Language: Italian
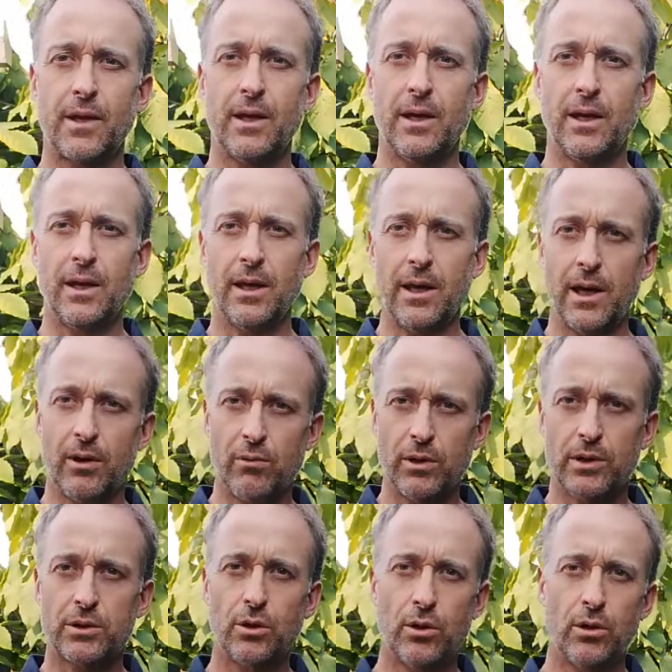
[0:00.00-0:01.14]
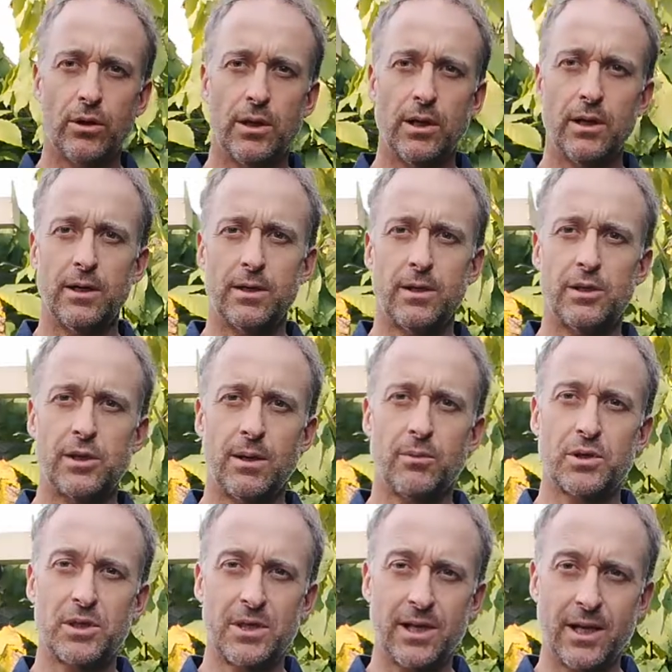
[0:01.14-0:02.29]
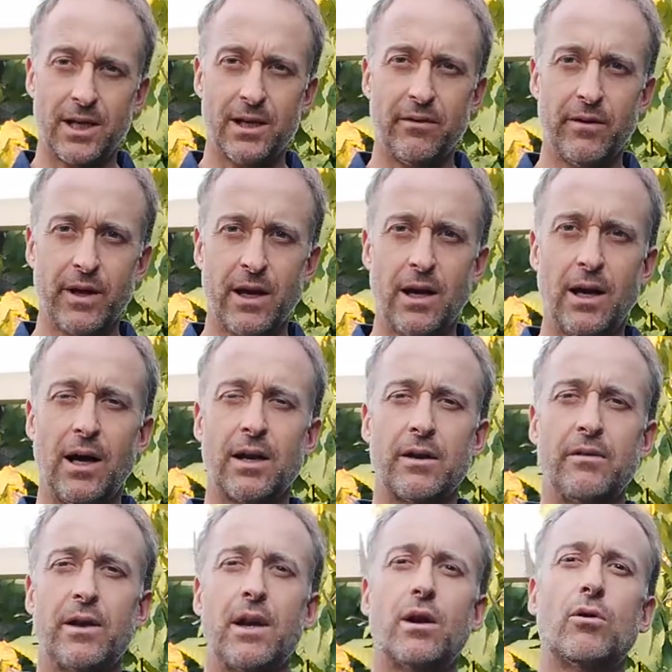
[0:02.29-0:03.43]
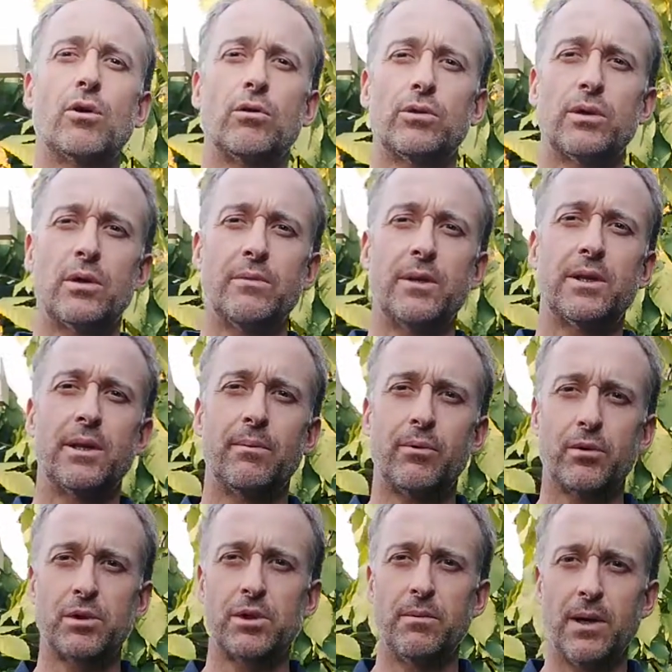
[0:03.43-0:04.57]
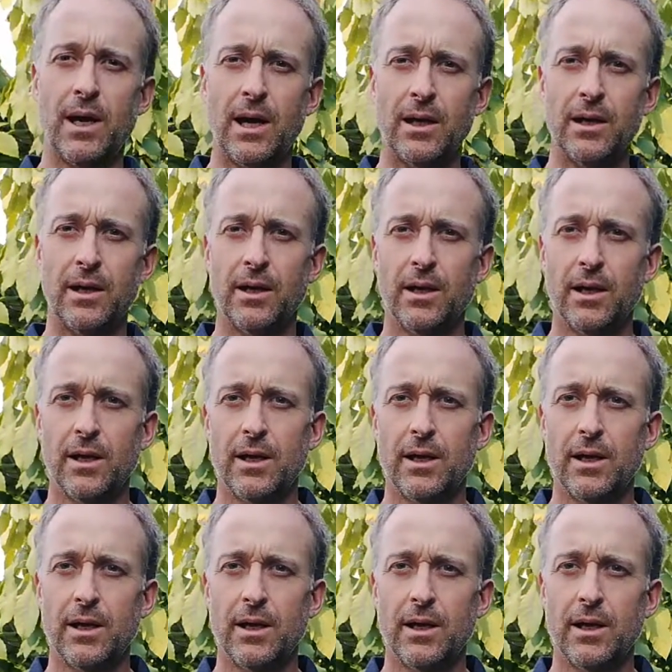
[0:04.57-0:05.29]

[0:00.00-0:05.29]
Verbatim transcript: e, e questo eh, diciamo si aggraverà, aggraverà, ancora ulteriormente nei prossimi anni.